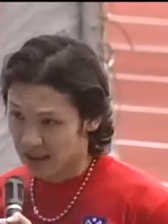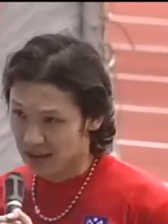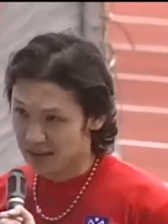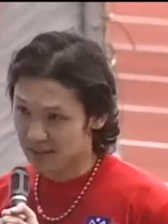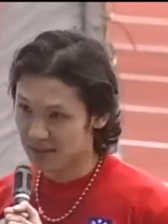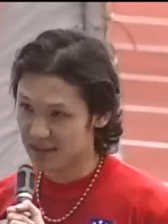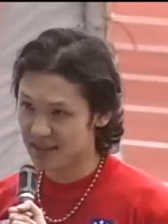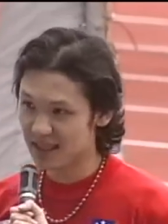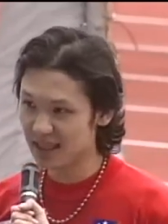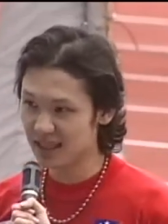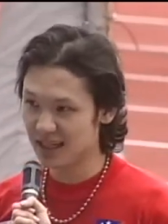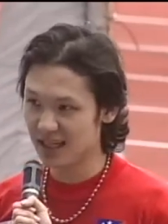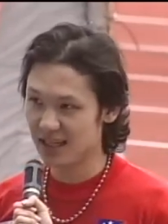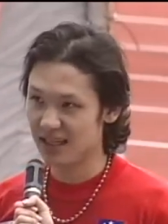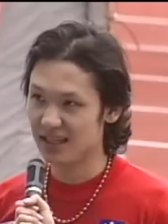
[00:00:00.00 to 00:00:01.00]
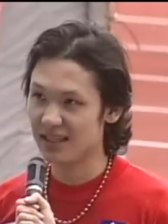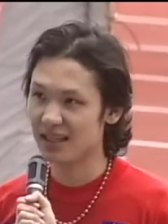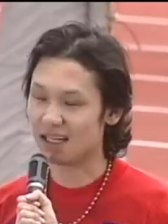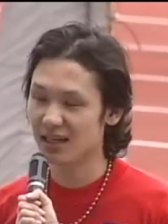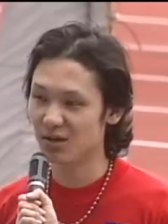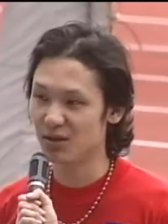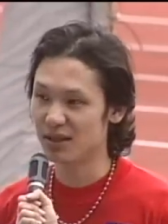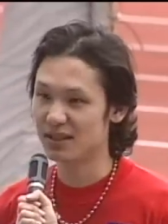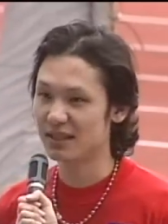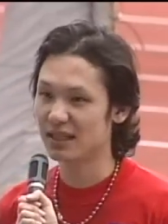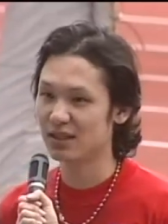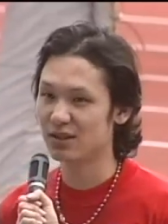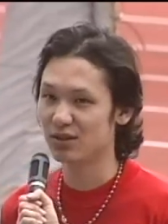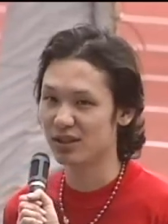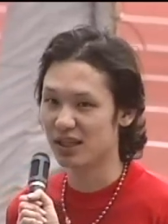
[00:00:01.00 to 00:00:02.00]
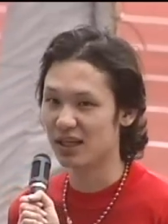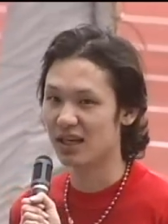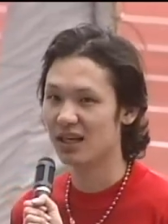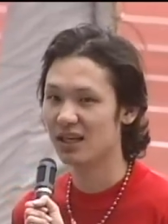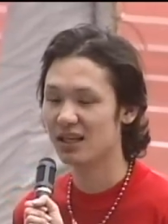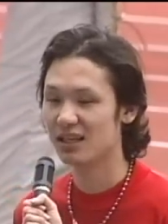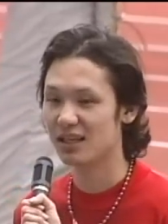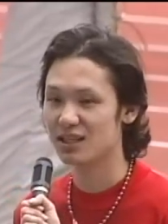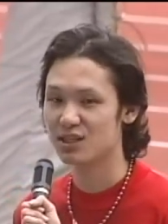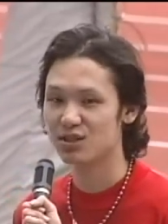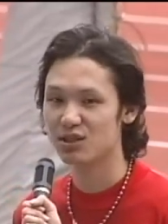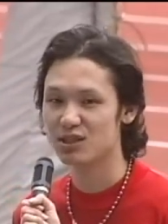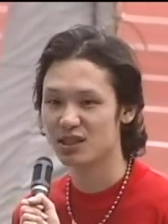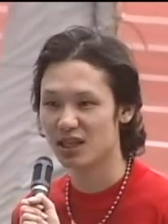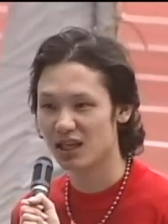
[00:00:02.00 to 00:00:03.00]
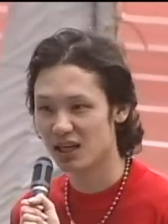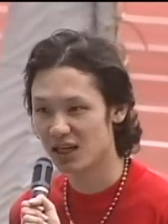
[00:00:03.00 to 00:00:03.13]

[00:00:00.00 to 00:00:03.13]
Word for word: まあ、前回奈良終わった後に合宿して